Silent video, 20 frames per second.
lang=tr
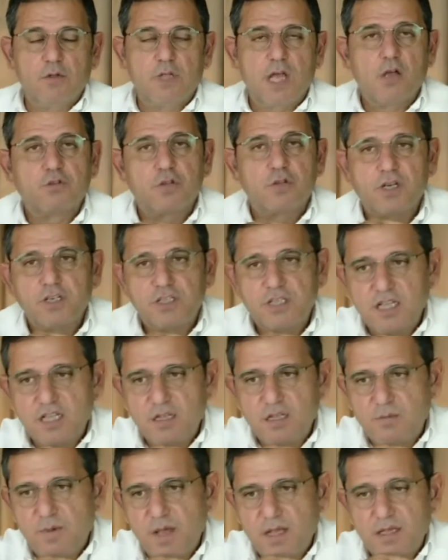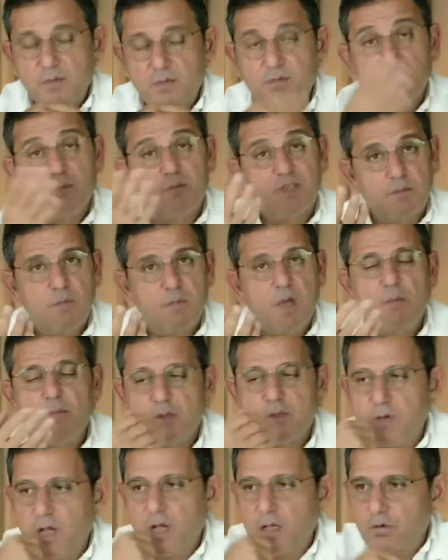daha sonra işte dedi ben kimse bizim
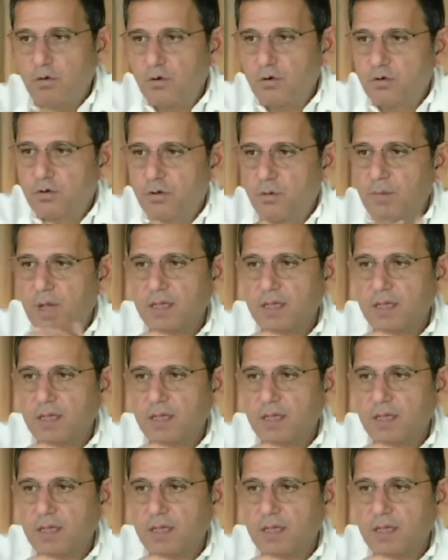Mehmet Bal görüştü.